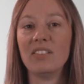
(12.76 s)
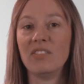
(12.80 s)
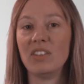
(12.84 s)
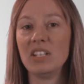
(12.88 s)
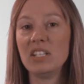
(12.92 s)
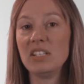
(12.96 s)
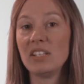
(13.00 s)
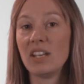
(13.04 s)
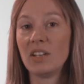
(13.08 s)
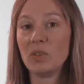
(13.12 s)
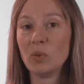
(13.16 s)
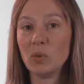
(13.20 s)

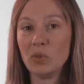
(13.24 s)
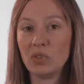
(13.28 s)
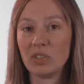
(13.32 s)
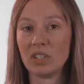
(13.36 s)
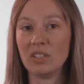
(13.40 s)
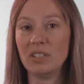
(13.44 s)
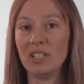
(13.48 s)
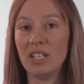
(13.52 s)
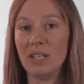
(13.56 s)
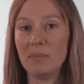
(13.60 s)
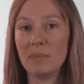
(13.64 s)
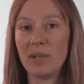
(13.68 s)
Wenn Sie ein
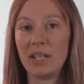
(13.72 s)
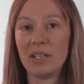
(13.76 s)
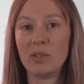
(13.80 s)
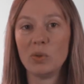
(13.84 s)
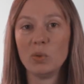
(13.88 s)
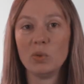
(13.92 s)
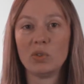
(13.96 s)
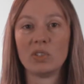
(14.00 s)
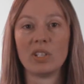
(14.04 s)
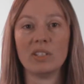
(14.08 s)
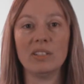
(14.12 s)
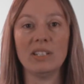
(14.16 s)
Unternehmer, eine
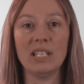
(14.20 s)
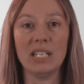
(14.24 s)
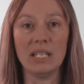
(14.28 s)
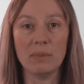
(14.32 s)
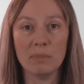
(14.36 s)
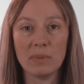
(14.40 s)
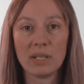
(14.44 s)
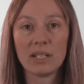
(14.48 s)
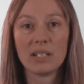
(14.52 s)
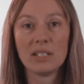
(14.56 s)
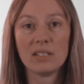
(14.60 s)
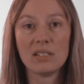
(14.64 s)

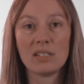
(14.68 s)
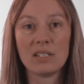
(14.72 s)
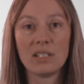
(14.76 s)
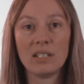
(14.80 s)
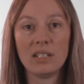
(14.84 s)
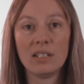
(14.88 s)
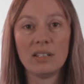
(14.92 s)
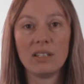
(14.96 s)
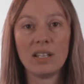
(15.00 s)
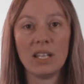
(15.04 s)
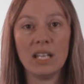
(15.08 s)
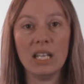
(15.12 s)
Unternehmerin
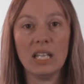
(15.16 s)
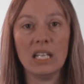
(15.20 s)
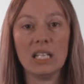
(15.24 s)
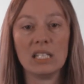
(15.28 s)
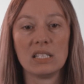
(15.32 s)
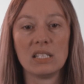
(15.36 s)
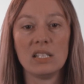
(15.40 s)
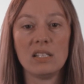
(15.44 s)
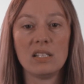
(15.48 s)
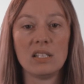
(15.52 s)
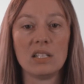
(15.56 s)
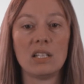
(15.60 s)
sind,
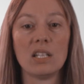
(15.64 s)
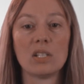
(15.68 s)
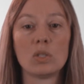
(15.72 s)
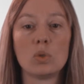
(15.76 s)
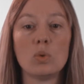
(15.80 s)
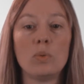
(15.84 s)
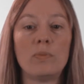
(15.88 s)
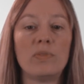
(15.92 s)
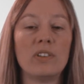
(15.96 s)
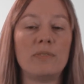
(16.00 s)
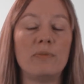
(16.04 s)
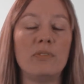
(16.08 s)
sind Sie
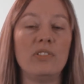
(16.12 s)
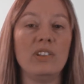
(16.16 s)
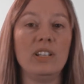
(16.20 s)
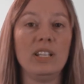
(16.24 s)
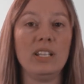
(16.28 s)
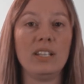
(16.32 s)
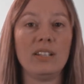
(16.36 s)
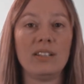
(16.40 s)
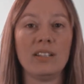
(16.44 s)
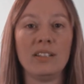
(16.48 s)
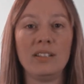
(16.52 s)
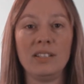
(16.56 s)
dazu
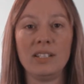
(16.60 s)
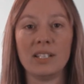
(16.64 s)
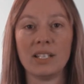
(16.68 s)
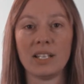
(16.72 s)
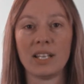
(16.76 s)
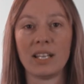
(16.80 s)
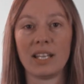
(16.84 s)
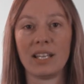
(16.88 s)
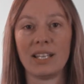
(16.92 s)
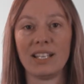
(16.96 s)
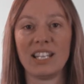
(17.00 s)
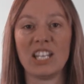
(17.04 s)
verpflichtet,
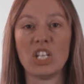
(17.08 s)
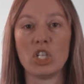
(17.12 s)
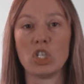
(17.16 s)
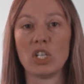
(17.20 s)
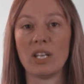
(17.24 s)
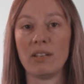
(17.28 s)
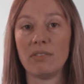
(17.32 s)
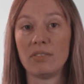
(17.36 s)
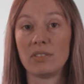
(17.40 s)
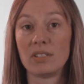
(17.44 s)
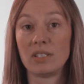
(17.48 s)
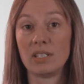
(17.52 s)
Ihre
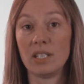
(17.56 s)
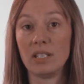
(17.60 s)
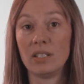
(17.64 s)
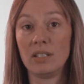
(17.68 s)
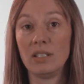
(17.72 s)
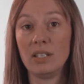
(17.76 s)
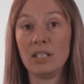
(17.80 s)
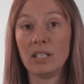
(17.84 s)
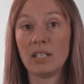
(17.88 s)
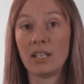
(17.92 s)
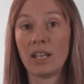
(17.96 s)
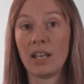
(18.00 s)

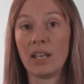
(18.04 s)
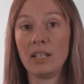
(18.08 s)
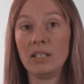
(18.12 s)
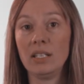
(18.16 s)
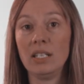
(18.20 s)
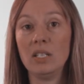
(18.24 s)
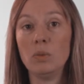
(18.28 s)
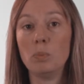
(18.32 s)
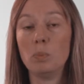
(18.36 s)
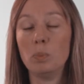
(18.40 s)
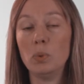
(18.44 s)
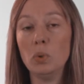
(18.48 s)

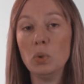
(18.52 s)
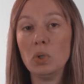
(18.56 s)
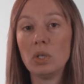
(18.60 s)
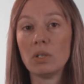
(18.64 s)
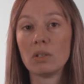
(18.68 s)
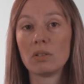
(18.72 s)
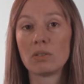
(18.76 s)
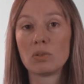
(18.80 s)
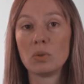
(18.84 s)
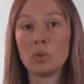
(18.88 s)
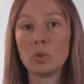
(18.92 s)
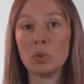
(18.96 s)
Geschäftstätigkeit in
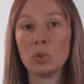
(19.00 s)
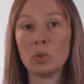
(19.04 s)
Büchern zu